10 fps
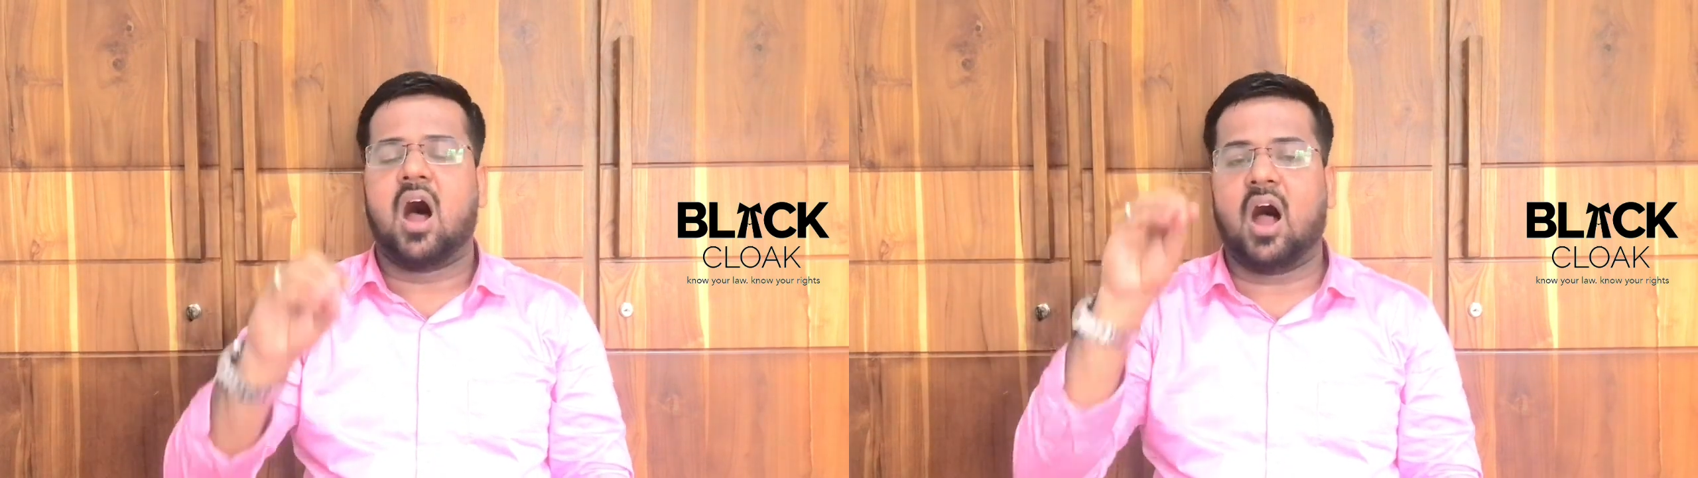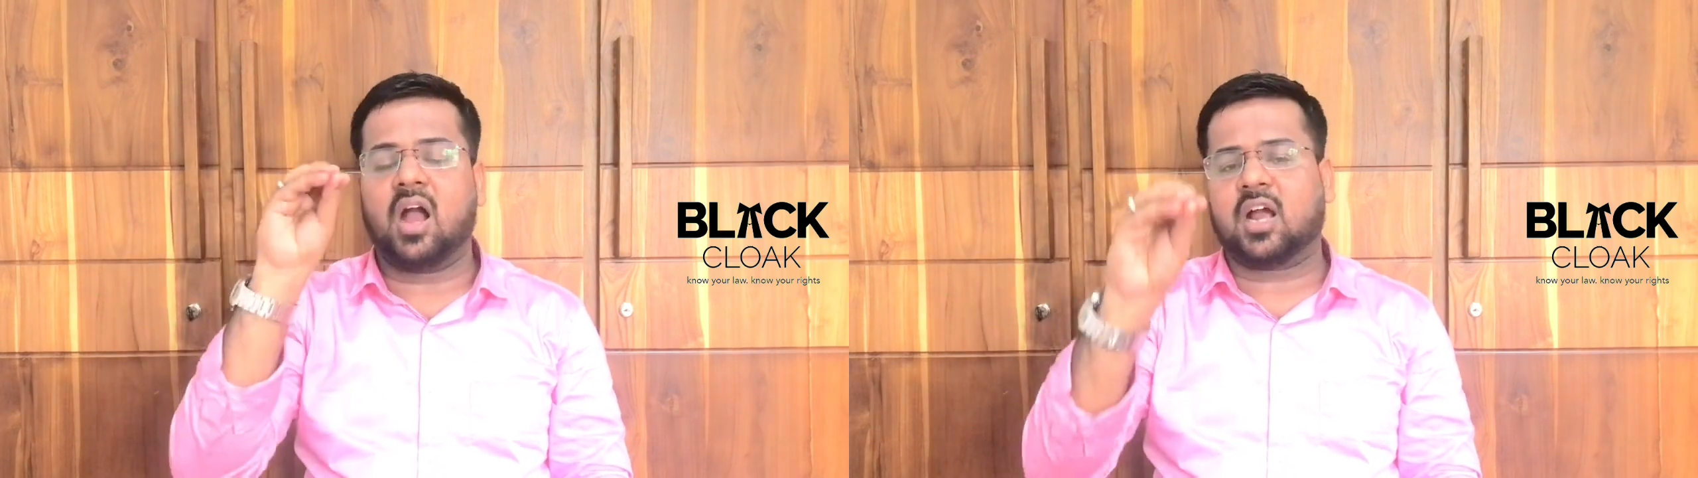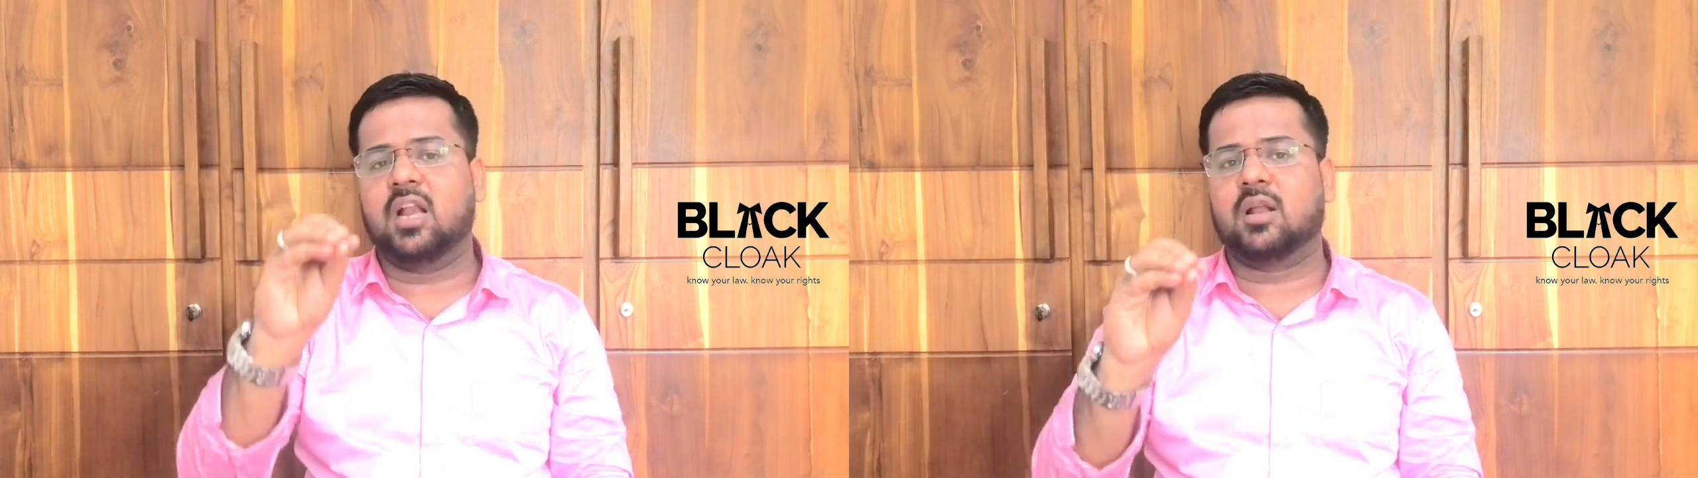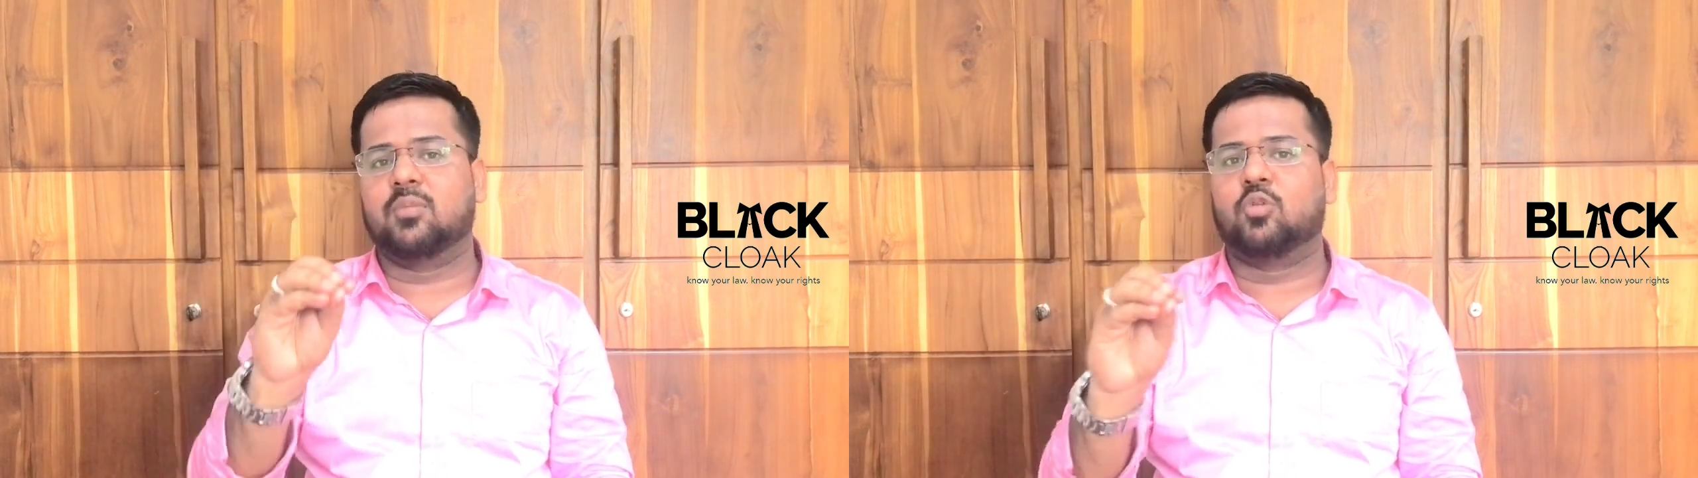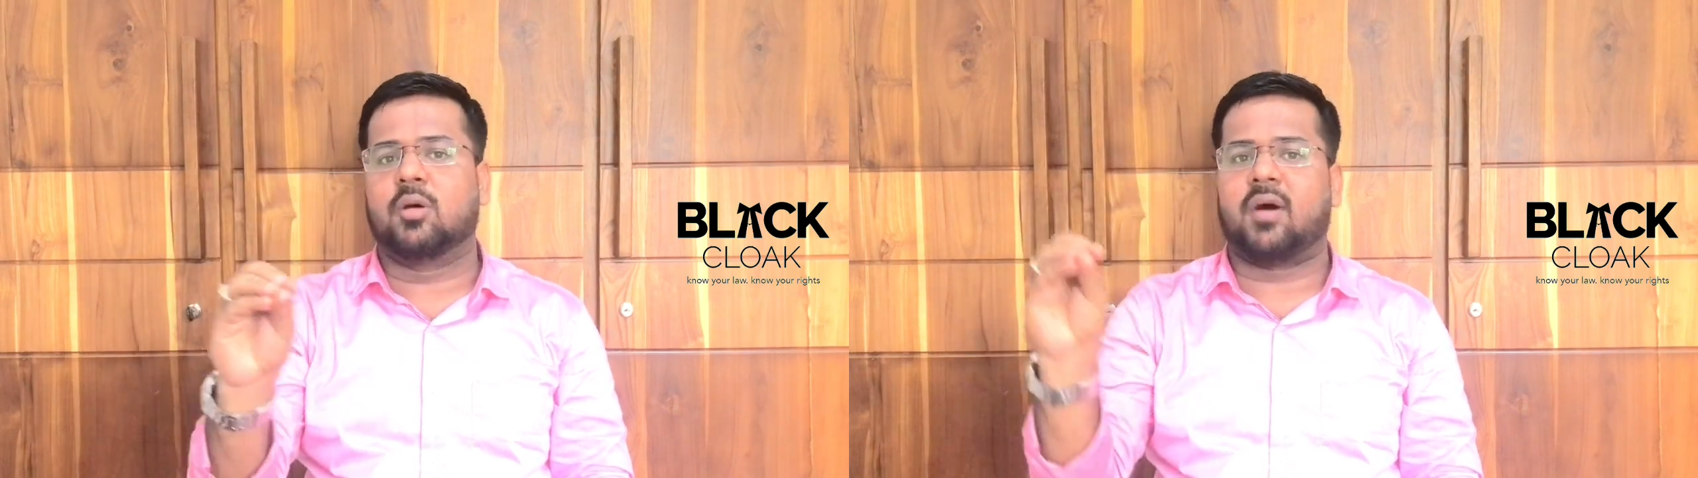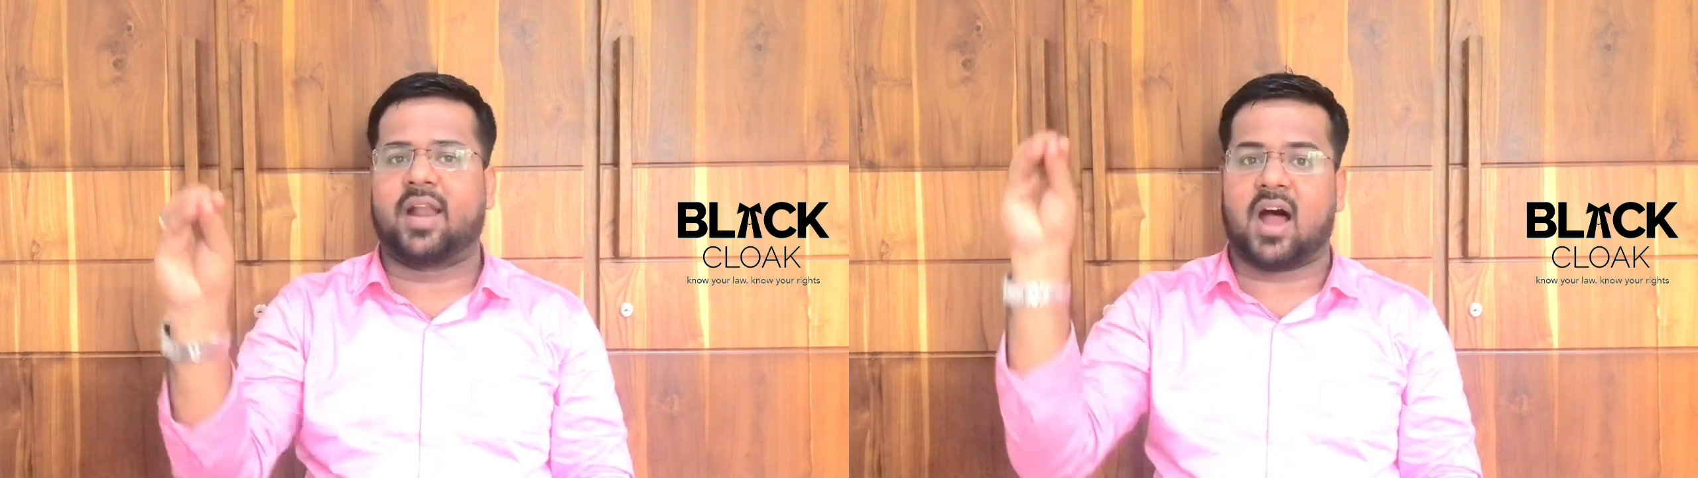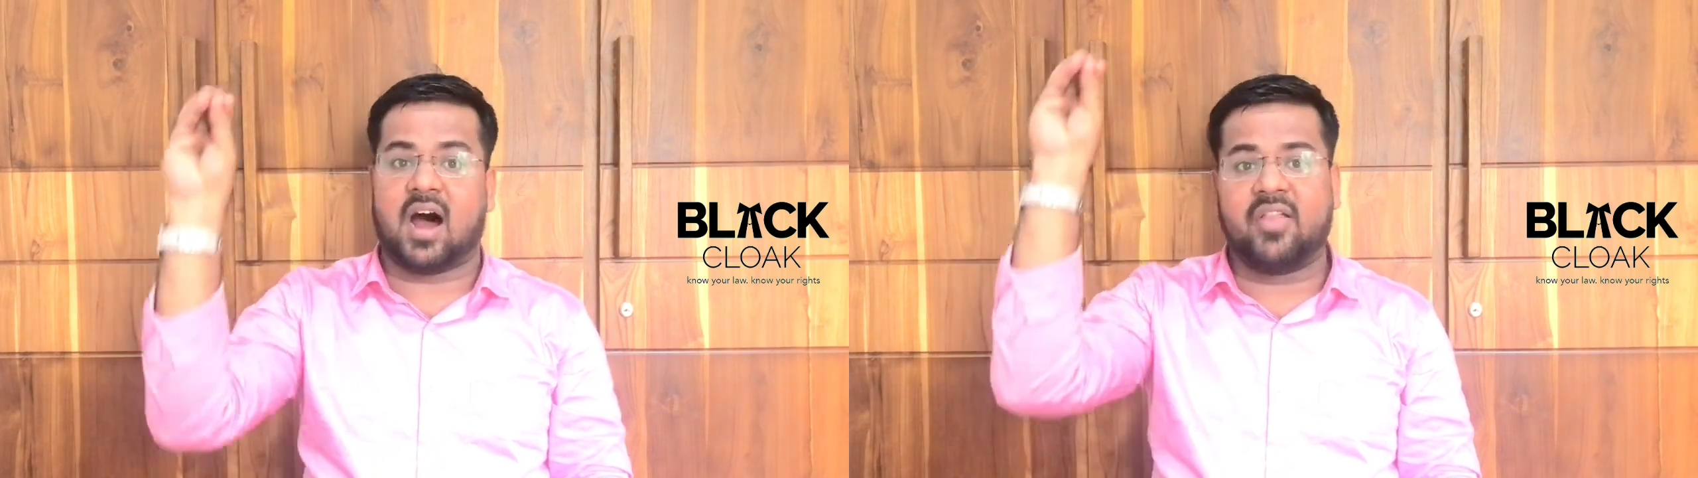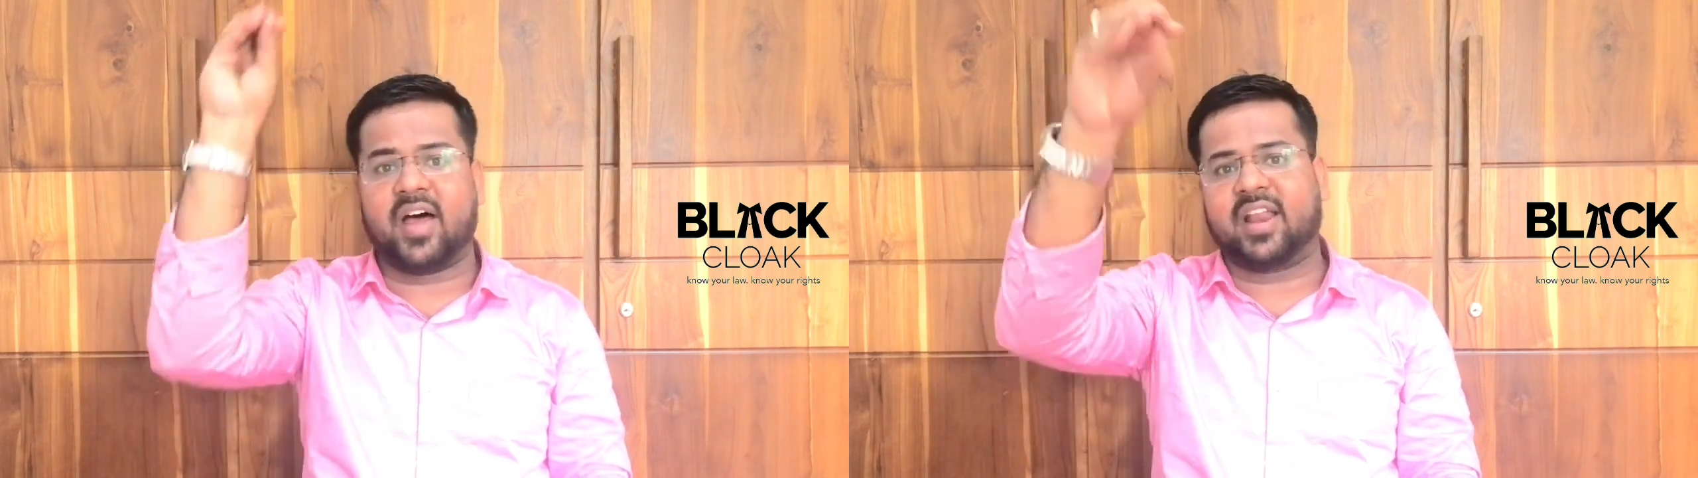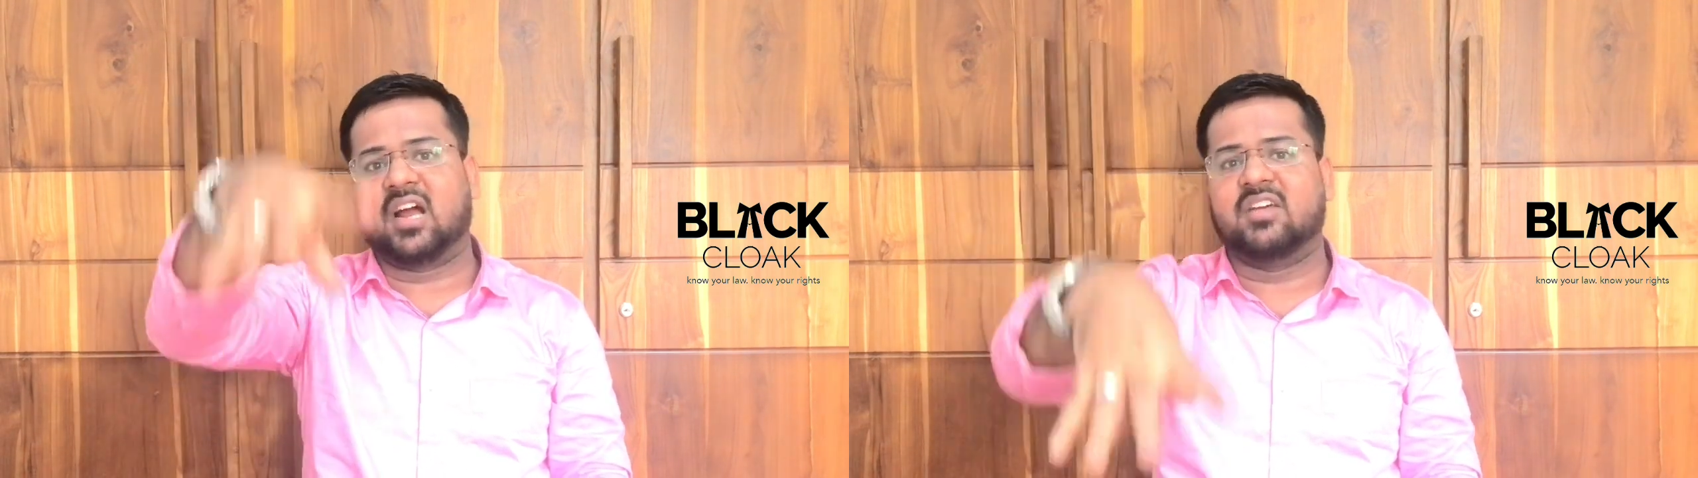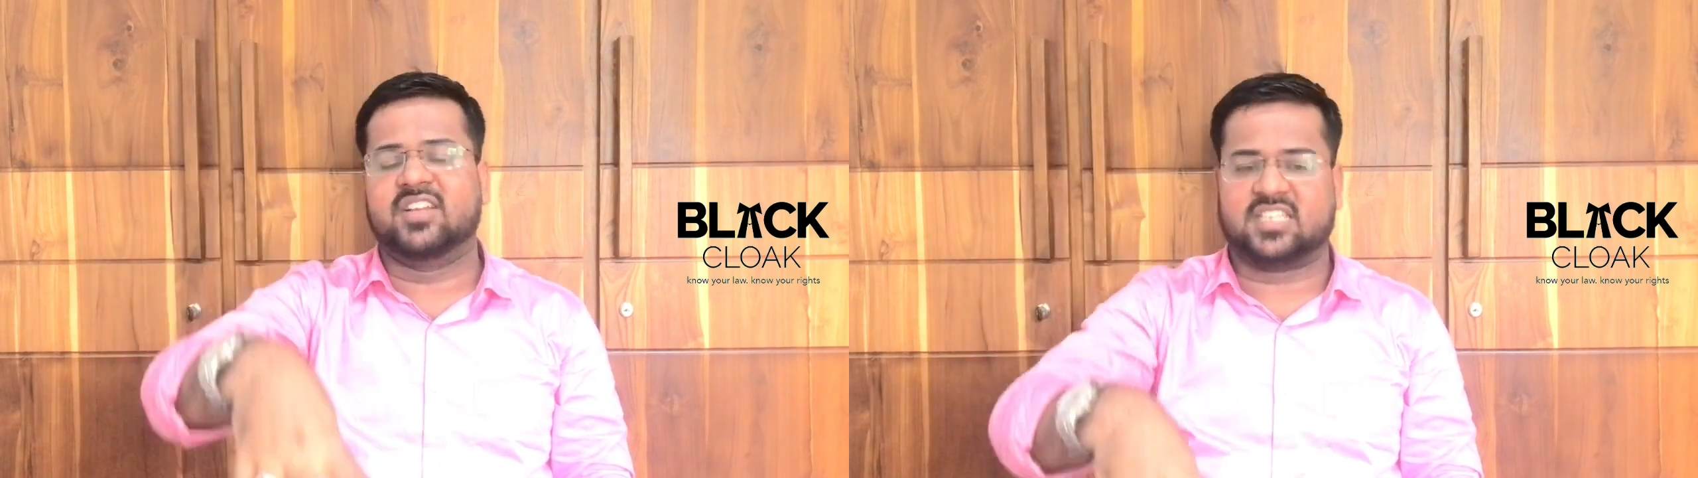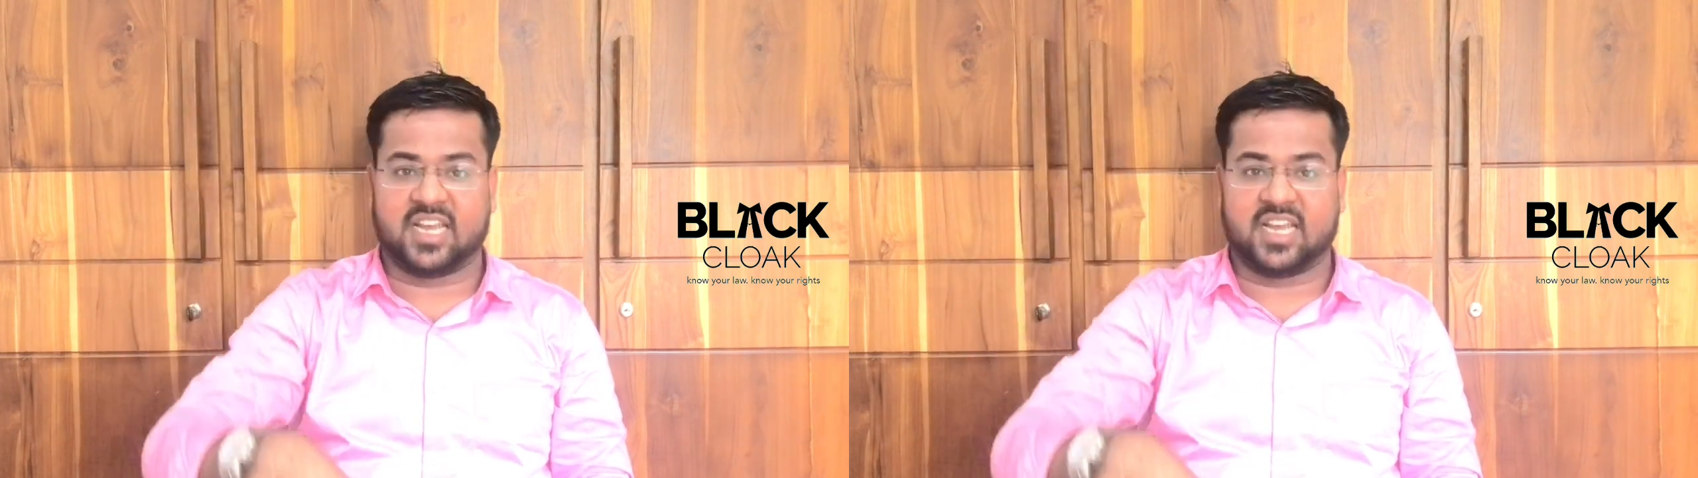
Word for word: ஆக்கல்கள் மூலமான ஆதாரங்களை வச்சு